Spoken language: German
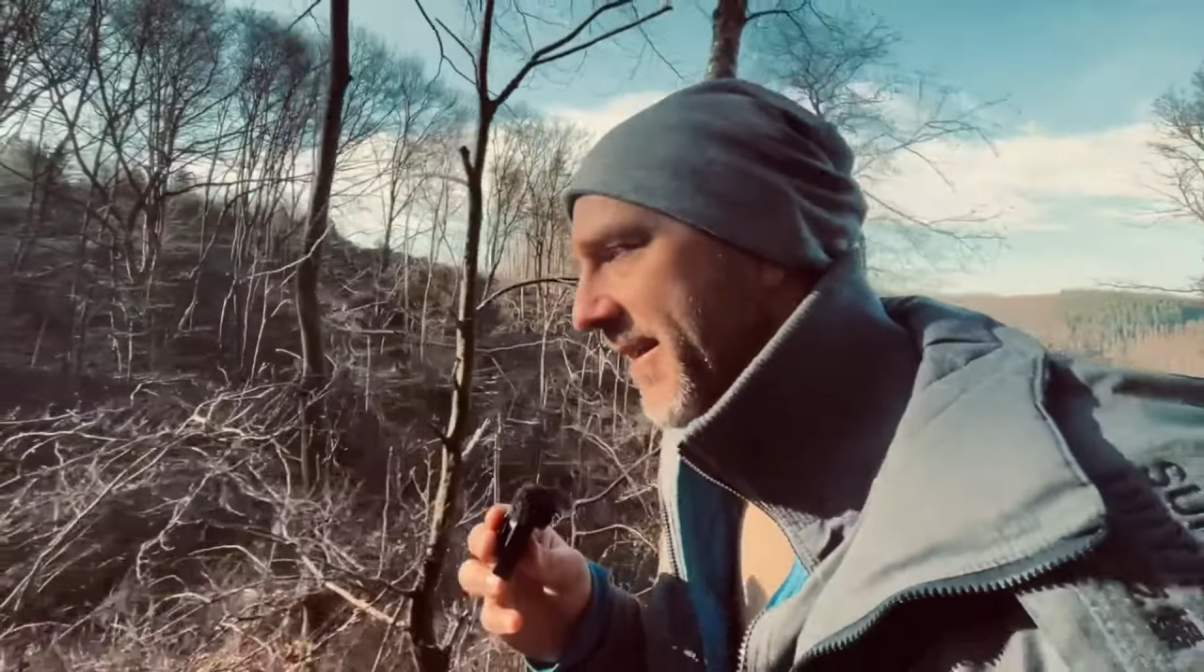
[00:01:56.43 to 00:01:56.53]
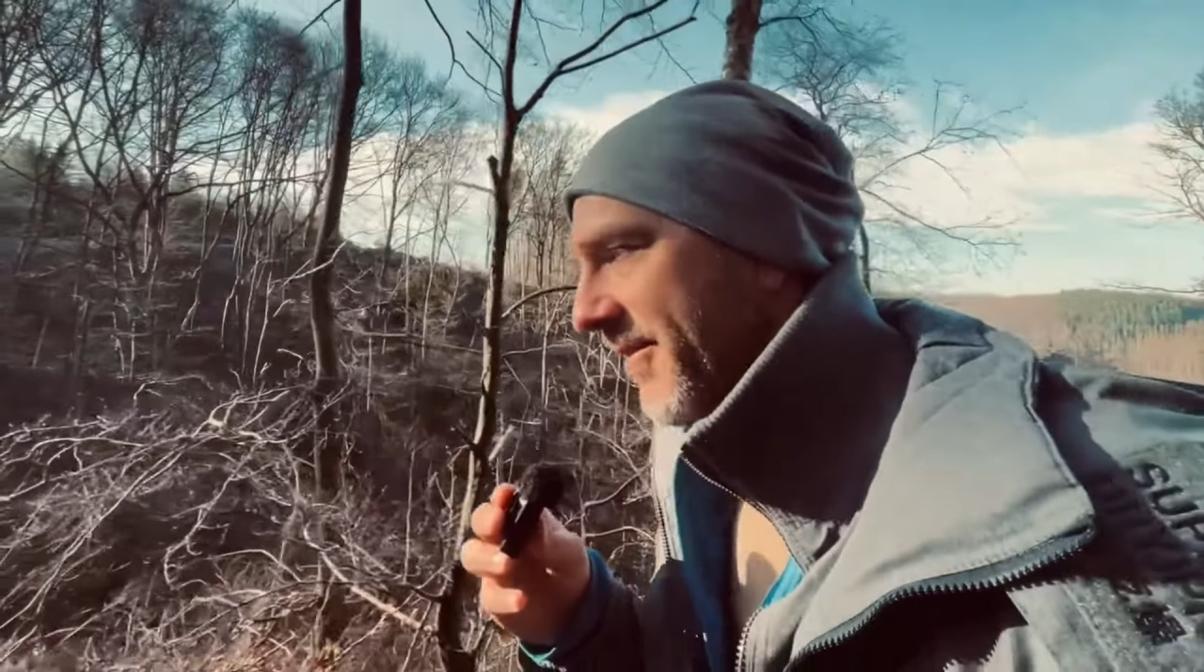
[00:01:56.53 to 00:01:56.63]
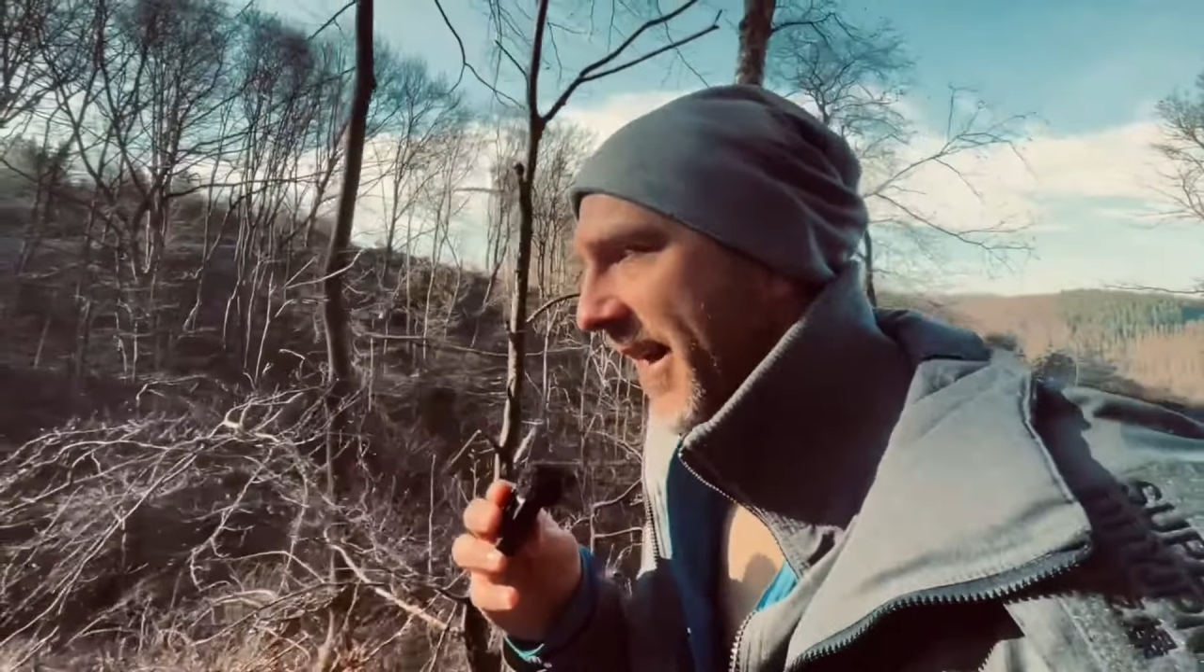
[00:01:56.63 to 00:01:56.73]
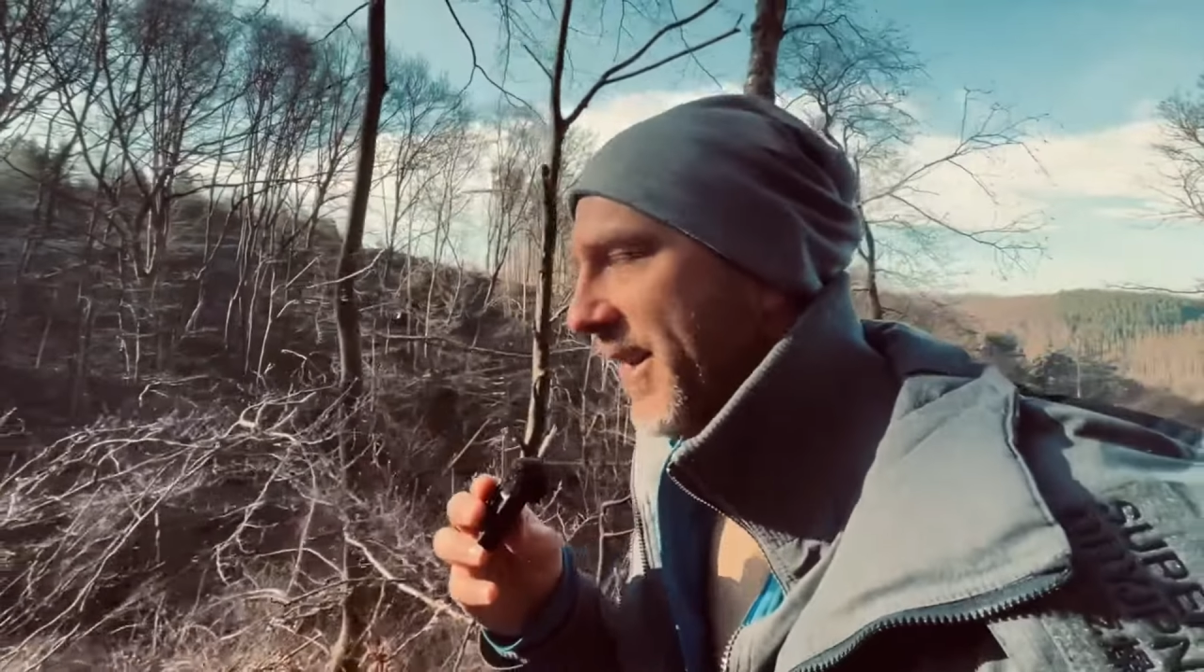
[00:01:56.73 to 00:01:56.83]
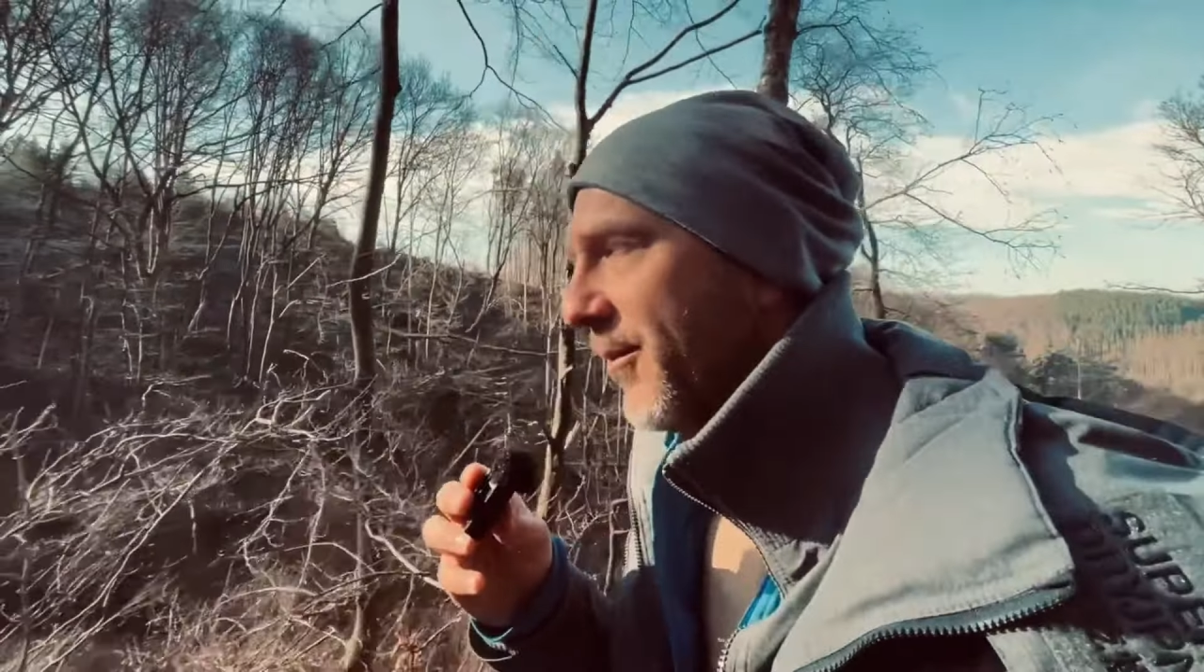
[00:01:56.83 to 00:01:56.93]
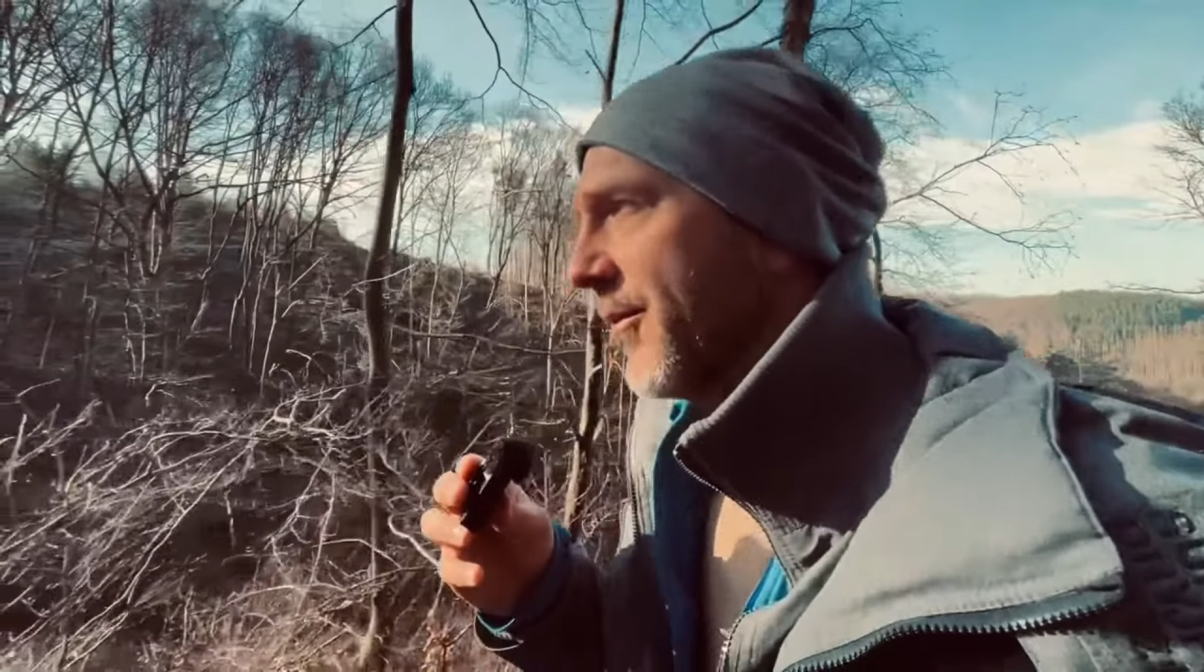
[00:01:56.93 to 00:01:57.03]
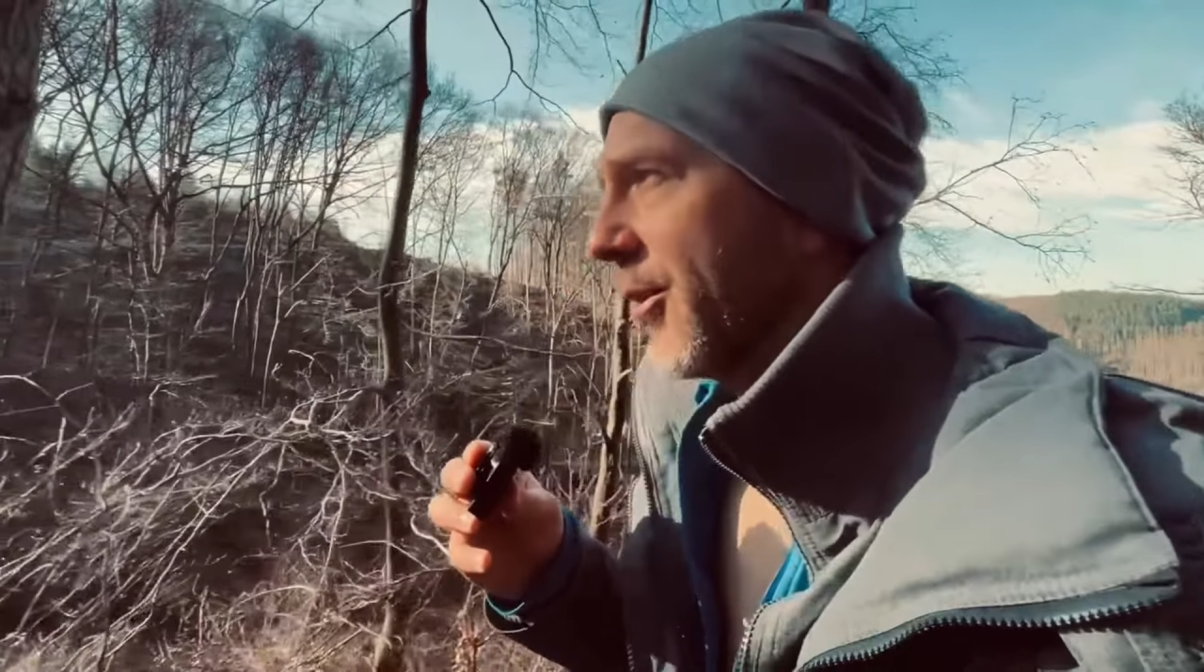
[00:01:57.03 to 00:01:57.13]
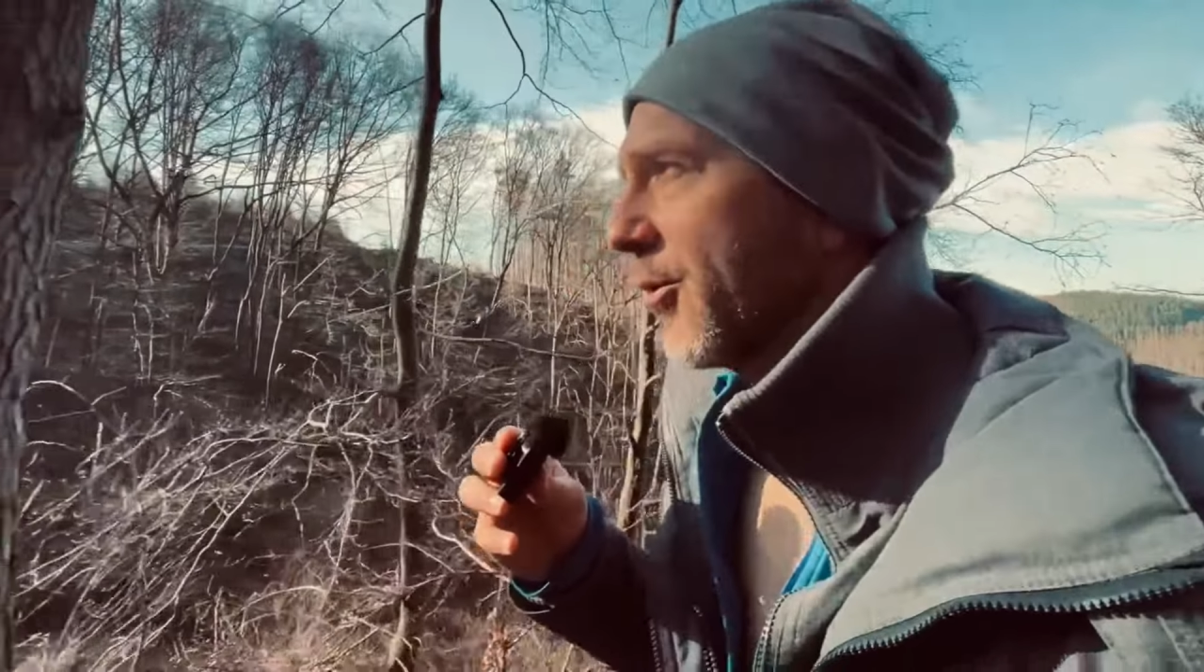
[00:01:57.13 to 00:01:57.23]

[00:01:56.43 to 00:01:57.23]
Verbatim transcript: weil unser